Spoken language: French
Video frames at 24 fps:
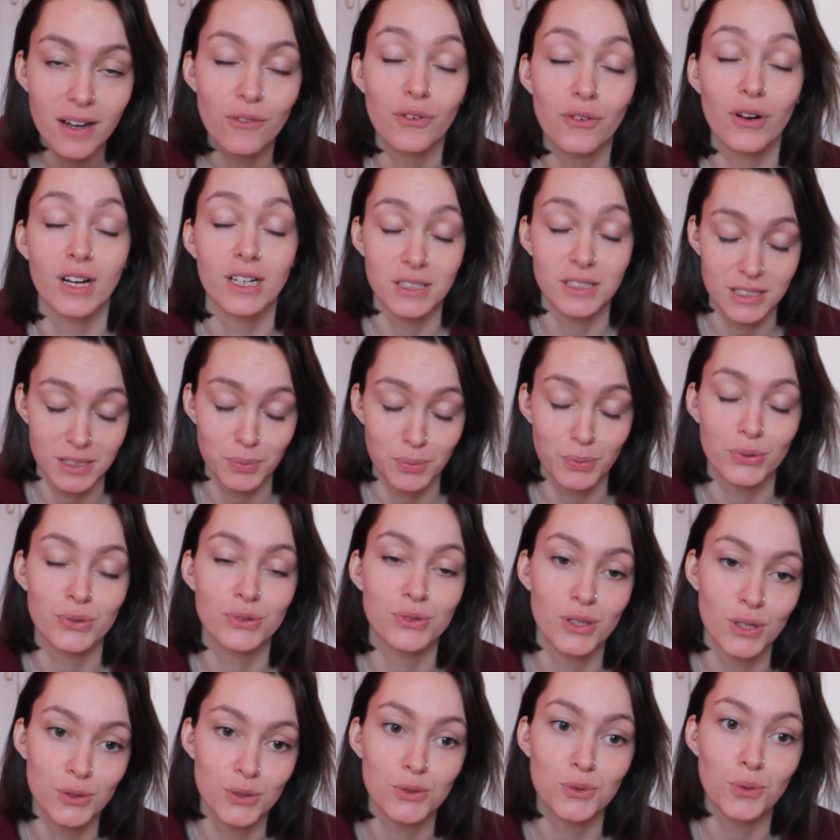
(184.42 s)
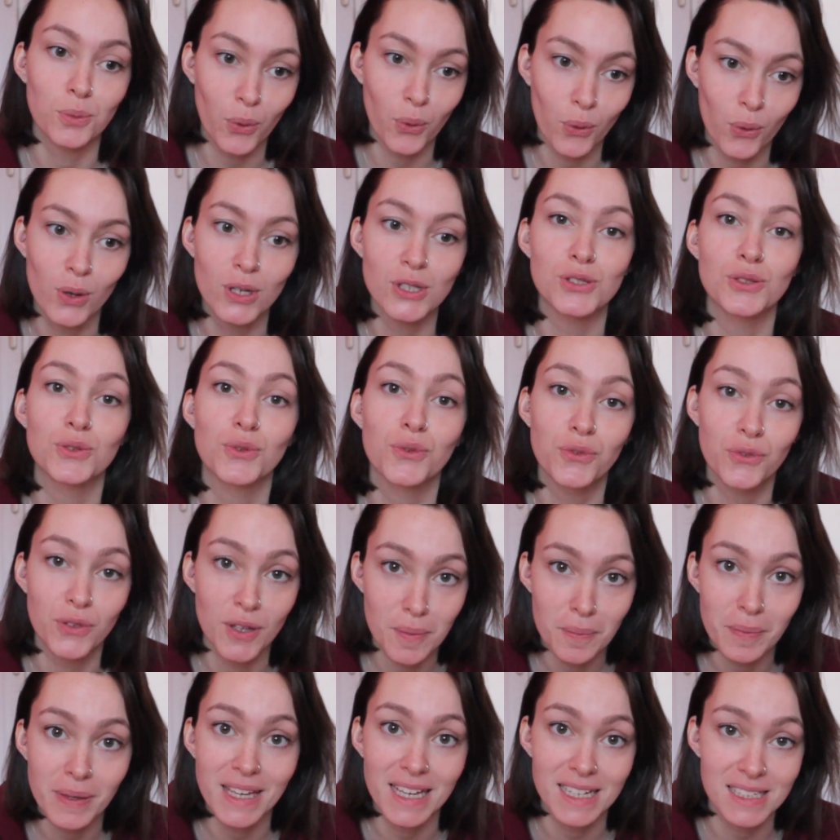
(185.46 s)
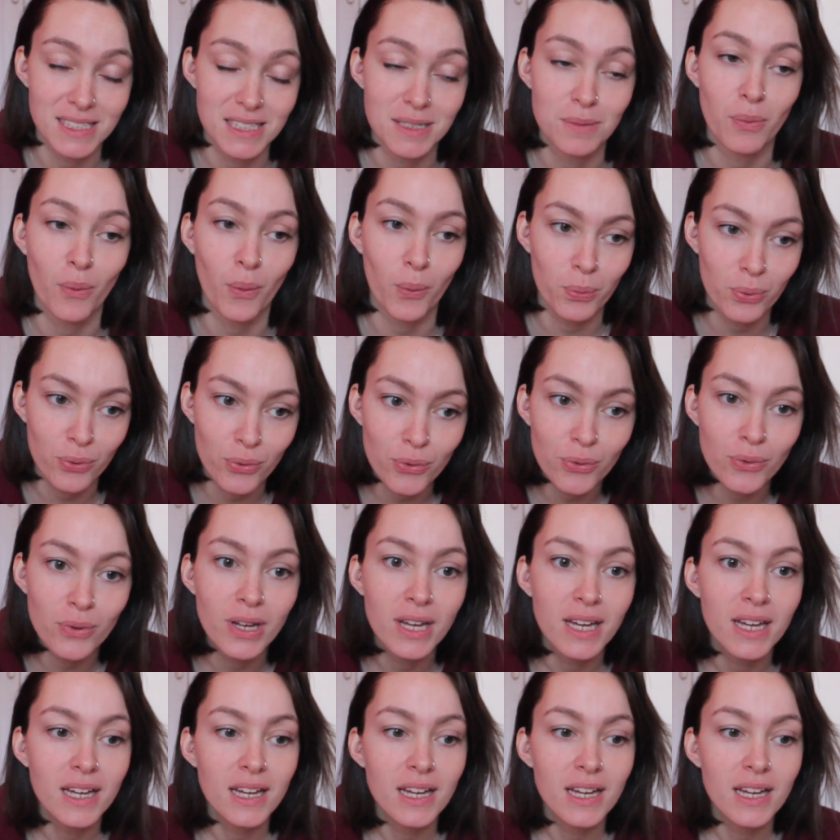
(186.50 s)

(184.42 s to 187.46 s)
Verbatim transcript: Enfin, c'est pour ce pourquoi je ne filme quasiment plus.